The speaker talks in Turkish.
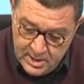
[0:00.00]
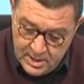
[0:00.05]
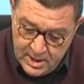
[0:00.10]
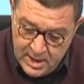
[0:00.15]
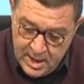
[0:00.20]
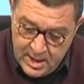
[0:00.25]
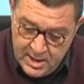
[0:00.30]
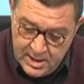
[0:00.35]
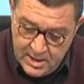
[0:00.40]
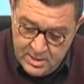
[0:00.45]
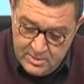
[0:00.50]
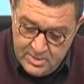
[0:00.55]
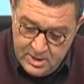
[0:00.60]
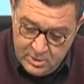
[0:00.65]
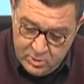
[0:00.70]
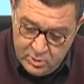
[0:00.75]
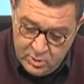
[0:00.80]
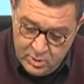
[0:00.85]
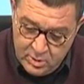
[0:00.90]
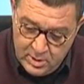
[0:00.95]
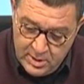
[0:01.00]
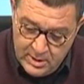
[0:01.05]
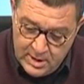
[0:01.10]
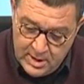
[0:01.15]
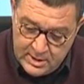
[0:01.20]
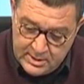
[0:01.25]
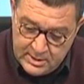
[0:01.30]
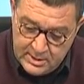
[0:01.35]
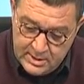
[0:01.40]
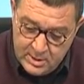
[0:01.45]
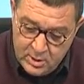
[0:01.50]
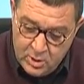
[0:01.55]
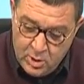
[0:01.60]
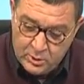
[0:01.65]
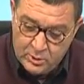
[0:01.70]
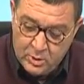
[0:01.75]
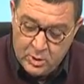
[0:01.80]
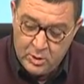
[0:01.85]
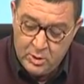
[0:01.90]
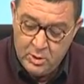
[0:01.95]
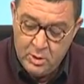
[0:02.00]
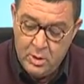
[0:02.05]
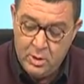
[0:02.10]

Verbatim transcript: ya 2000 Türk lirası kotor.